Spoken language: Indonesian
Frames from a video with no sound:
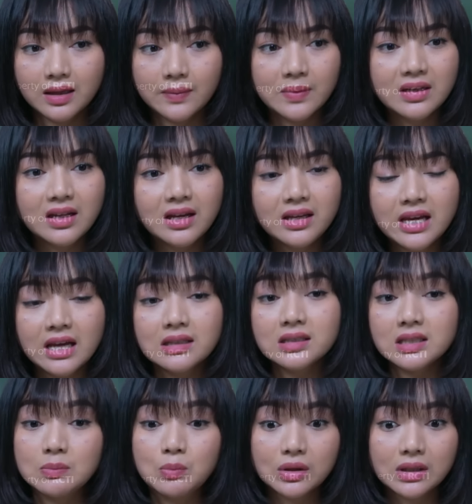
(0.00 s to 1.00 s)
tapi dia
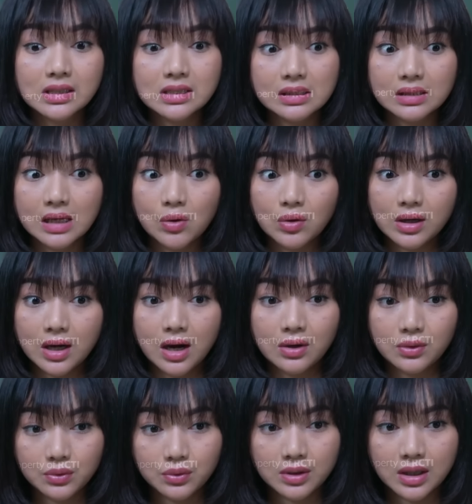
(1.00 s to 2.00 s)
gengsi buat ngasih tahu ke
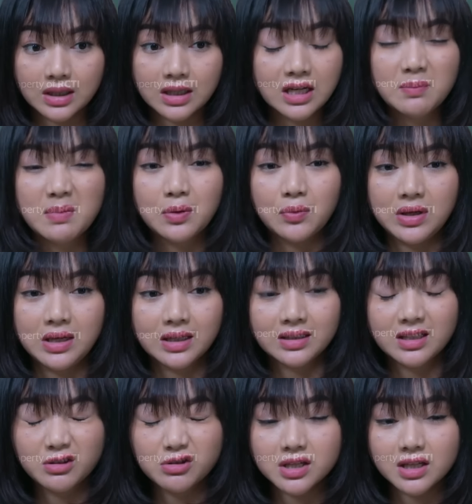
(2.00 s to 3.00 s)
aku karena dia baru
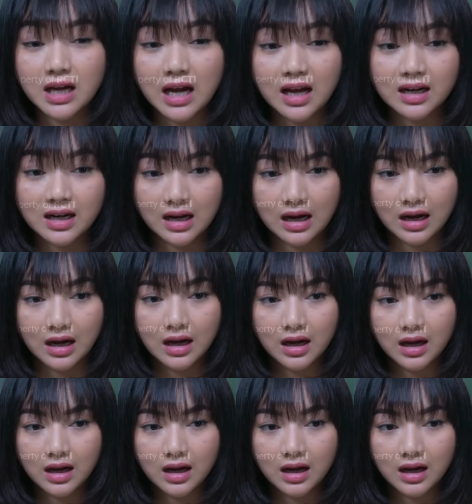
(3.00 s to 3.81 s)
ingetnya tuh sekarang.